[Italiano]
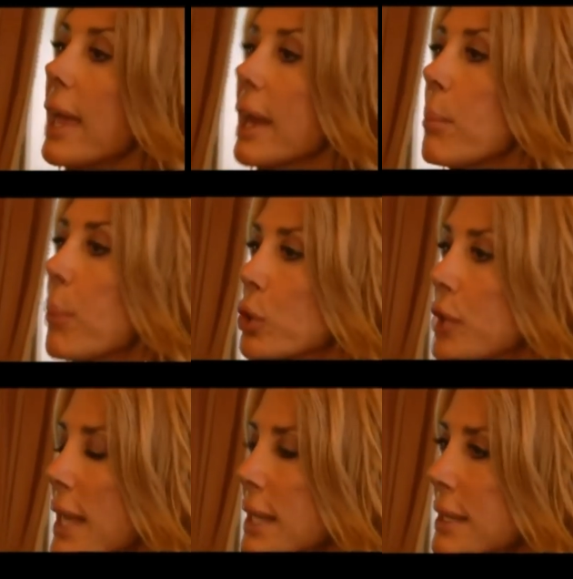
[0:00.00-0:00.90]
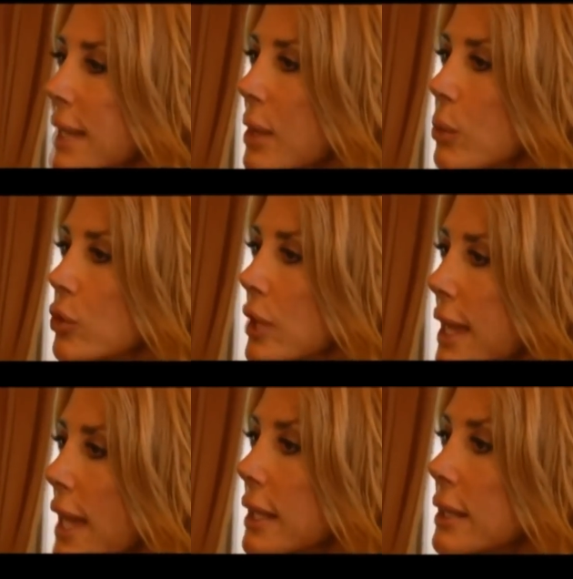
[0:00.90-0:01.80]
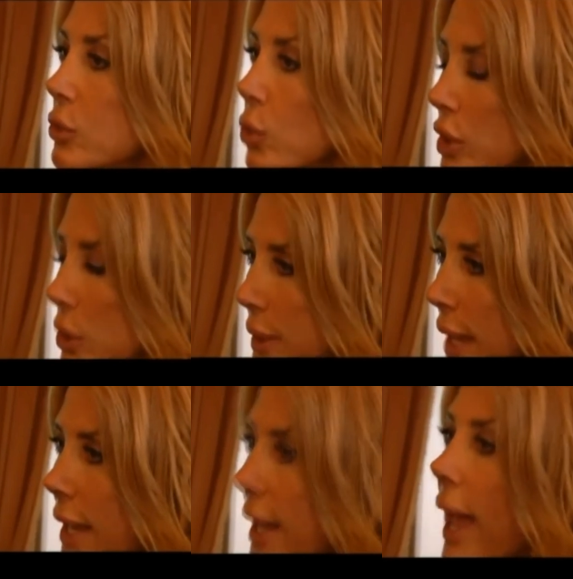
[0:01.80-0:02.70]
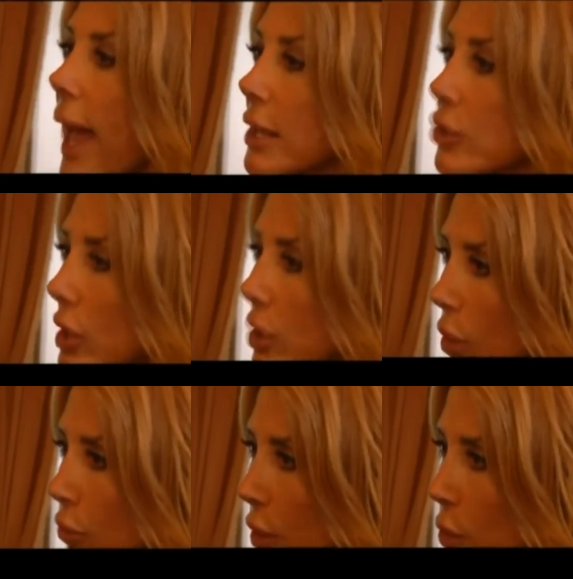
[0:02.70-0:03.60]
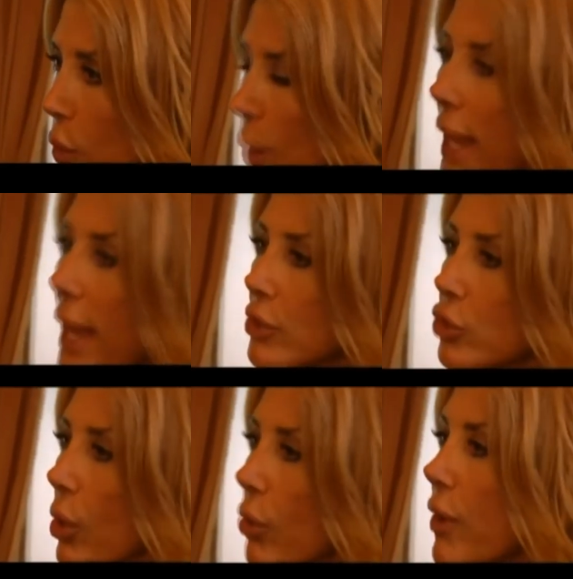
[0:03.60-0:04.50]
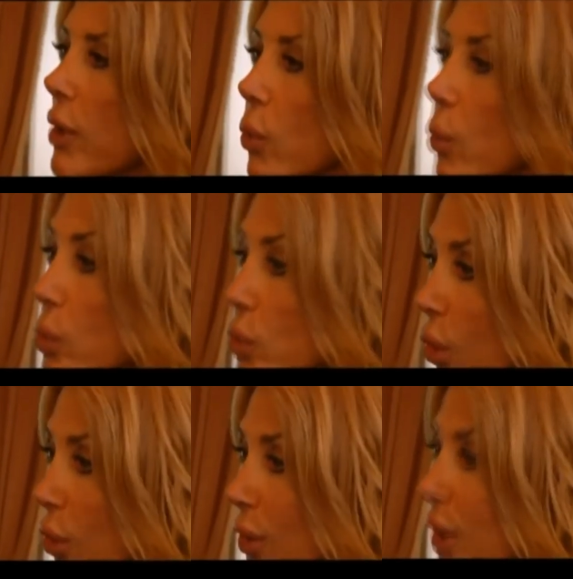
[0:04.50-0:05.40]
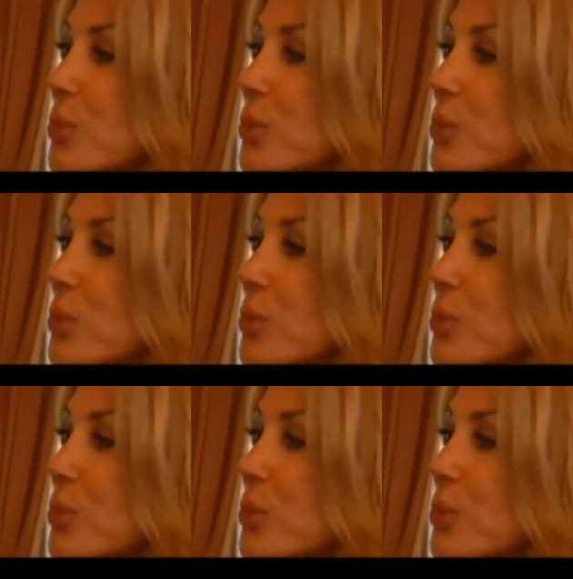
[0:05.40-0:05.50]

era importante dare un segnale di discontinuità. Angelino Alfano lo è, Angelino Alfano uno è